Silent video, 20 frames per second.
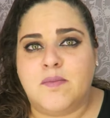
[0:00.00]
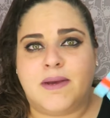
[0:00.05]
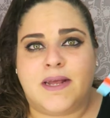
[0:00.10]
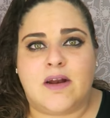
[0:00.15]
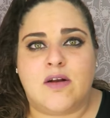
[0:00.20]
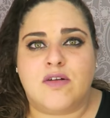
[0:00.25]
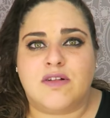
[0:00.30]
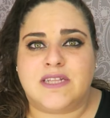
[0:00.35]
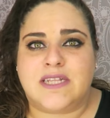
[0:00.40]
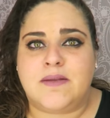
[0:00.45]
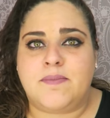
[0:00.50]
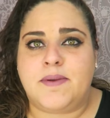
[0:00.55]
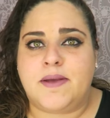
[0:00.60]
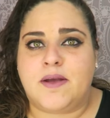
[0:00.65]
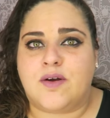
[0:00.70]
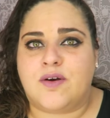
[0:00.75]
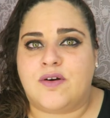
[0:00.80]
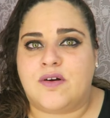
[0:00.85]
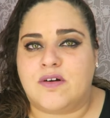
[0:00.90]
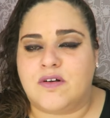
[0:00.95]
Pero lo
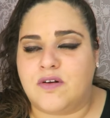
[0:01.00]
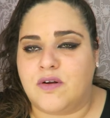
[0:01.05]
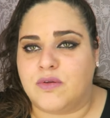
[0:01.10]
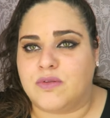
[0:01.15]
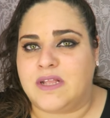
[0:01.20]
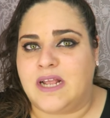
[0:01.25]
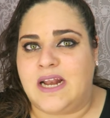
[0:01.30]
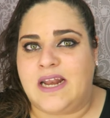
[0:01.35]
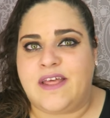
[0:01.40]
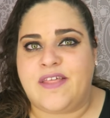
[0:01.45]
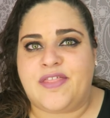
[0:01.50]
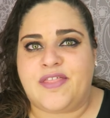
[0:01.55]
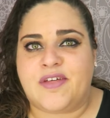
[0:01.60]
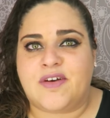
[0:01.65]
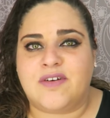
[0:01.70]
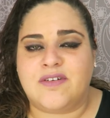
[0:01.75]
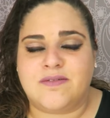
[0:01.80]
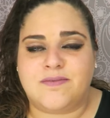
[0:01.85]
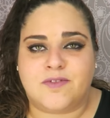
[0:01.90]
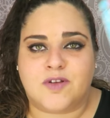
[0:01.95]
típico, lo
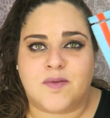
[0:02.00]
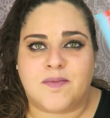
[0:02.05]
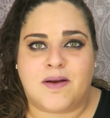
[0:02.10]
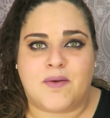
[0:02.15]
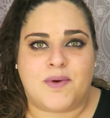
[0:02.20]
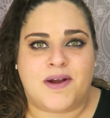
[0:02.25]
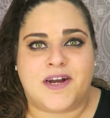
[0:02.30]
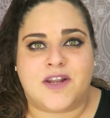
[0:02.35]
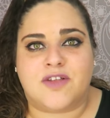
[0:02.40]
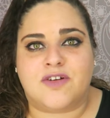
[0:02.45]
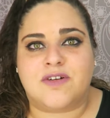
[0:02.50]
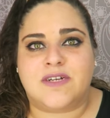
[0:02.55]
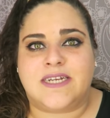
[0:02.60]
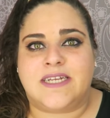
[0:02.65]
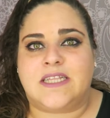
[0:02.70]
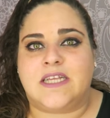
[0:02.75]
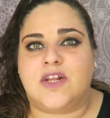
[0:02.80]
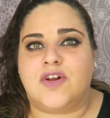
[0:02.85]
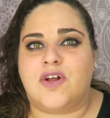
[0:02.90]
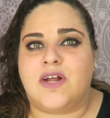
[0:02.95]
utilizo, no me acuerdo,
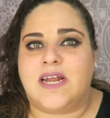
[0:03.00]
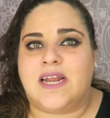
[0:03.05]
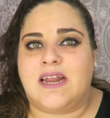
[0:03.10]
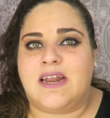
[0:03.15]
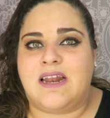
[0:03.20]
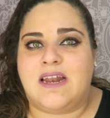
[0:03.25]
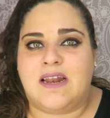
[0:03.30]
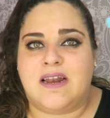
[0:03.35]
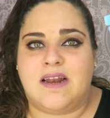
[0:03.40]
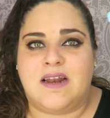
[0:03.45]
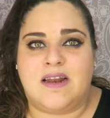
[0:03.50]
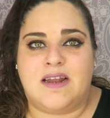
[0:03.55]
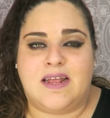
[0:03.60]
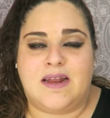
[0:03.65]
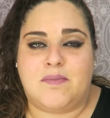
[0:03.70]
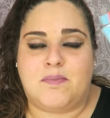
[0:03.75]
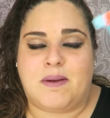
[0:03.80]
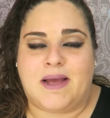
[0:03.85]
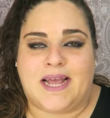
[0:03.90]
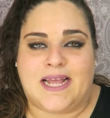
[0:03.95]
y tiro el,
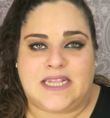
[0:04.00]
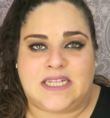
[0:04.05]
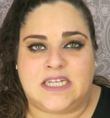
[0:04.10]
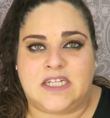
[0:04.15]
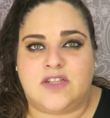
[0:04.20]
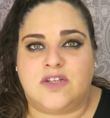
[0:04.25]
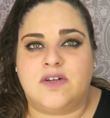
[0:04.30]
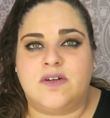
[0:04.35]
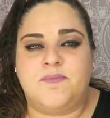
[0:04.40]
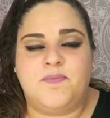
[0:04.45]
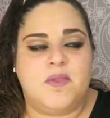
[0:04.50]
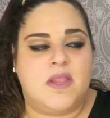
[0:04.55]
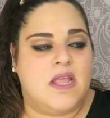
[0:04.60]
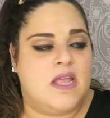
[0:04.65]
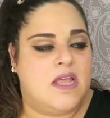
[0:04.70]
paquetito.